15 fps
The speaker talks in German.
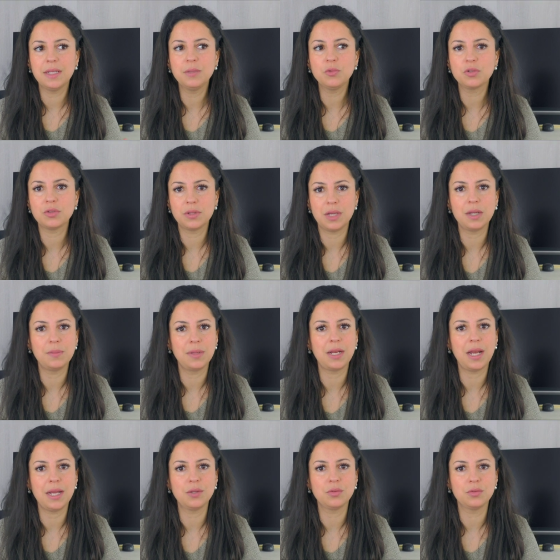emotionale
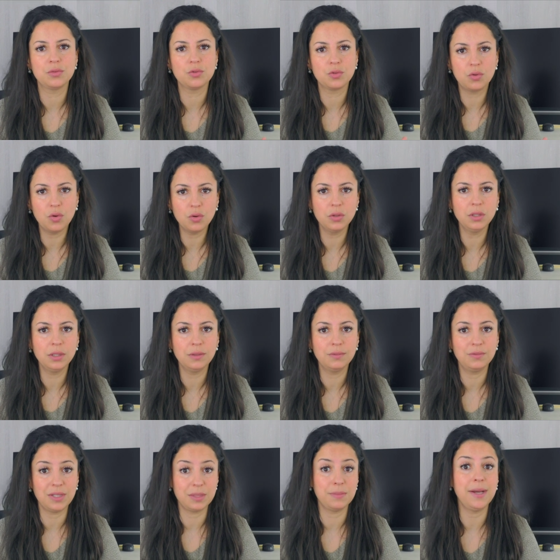Begleitung, zu gucken,
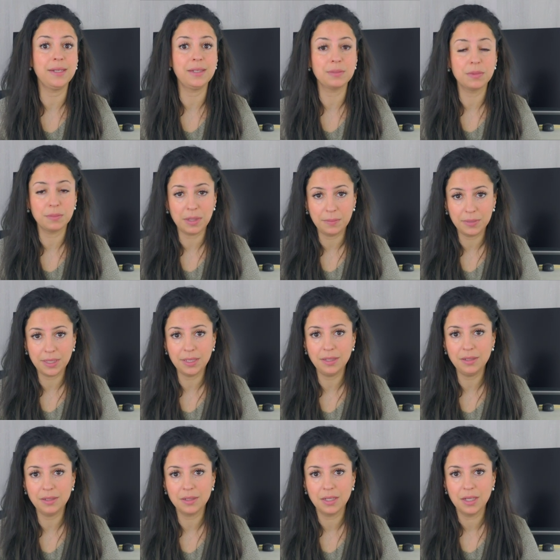was macht es mit meinem
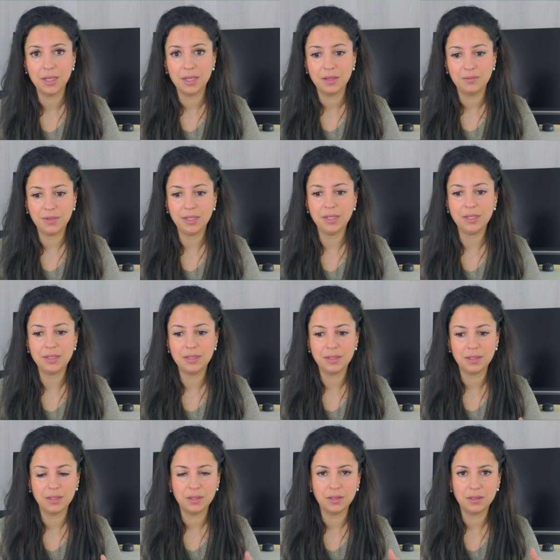Kind, wenn
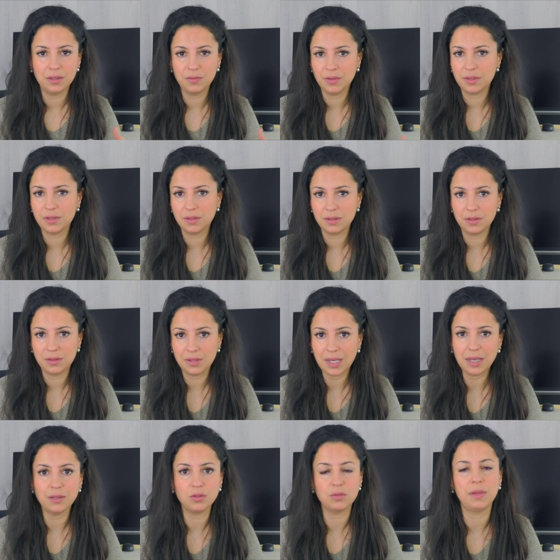ich gewisse
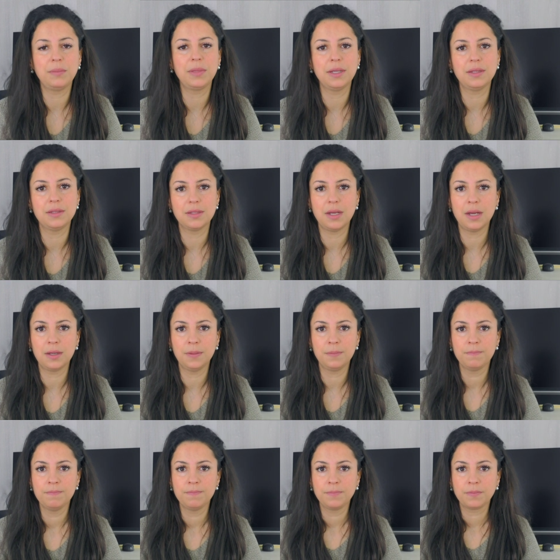Sachen zu meinem Kind sage.
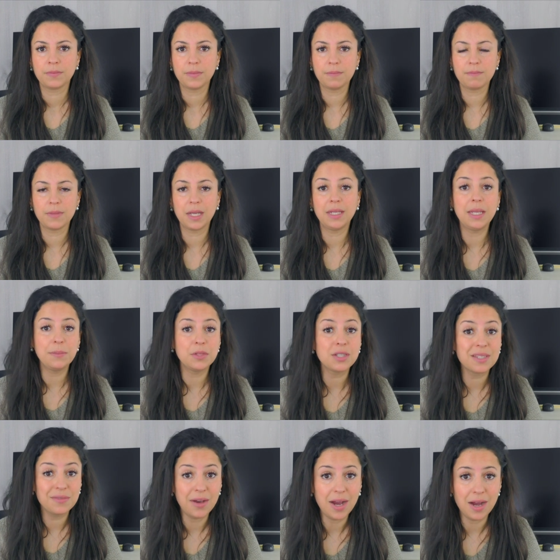Hm, nehme ich
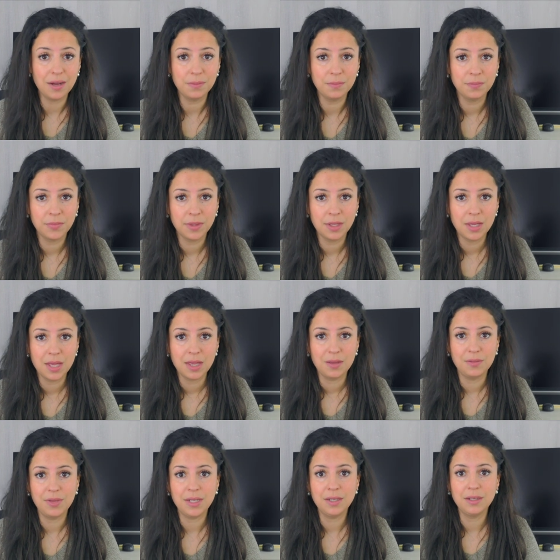es wahr,
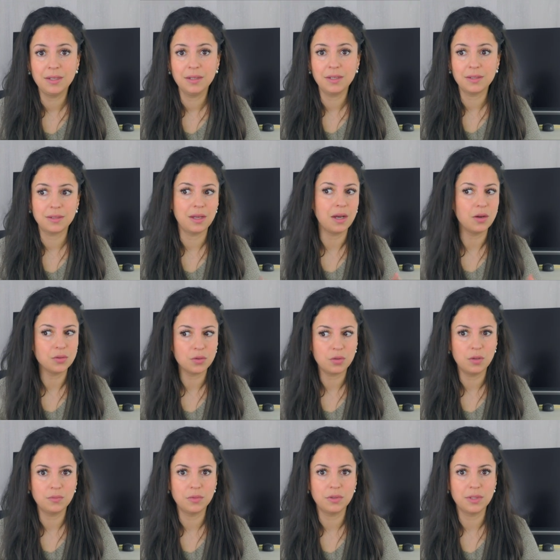wenn es nach Hause
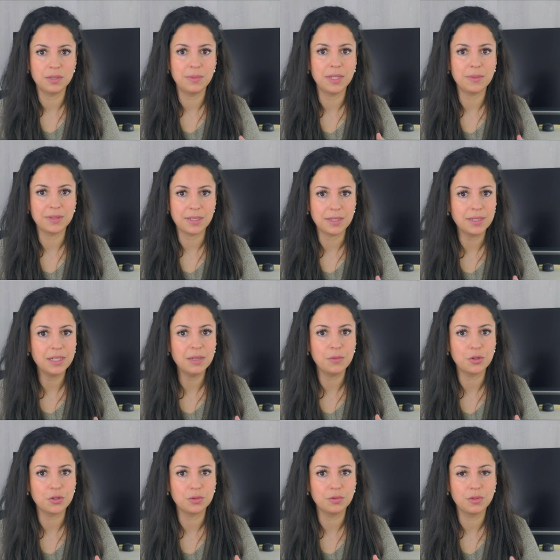kommt und es mir etwas erzählen
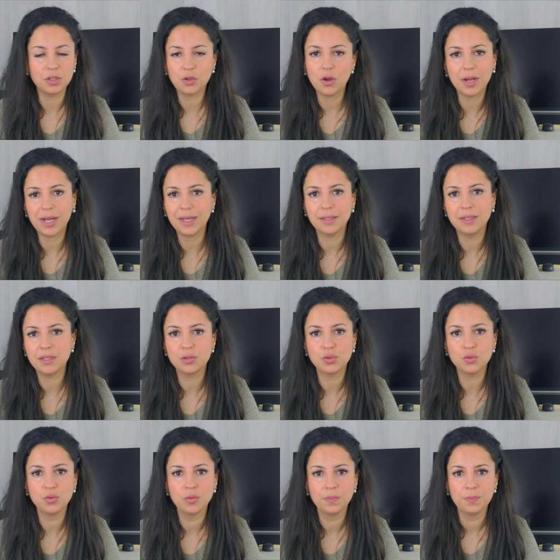möchte und ich höre gerade nicht
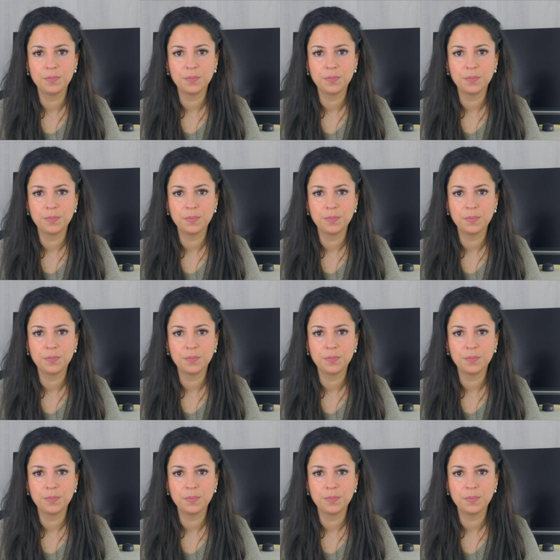zu,